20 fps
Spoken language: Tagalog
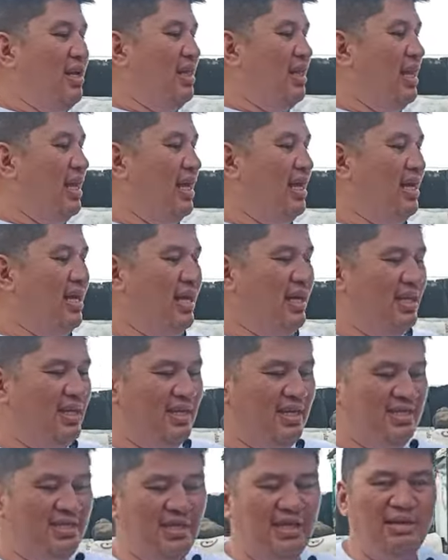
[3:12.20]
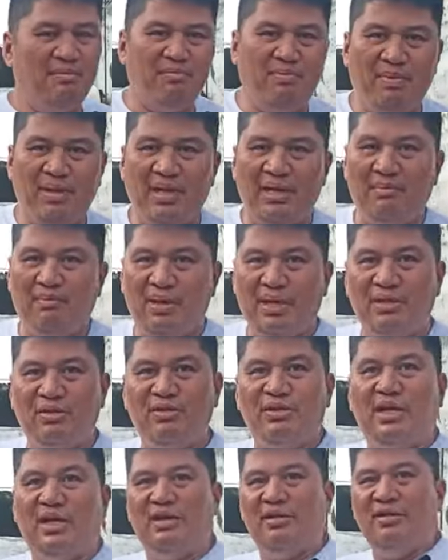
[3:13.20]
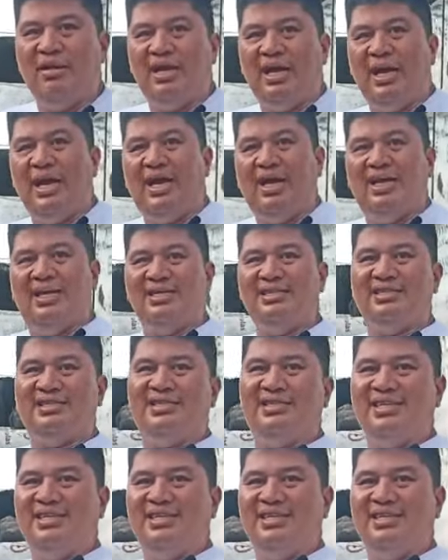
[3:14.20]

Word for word: yung nilagay. Kasi binibrief ko siya kayo kay Angas.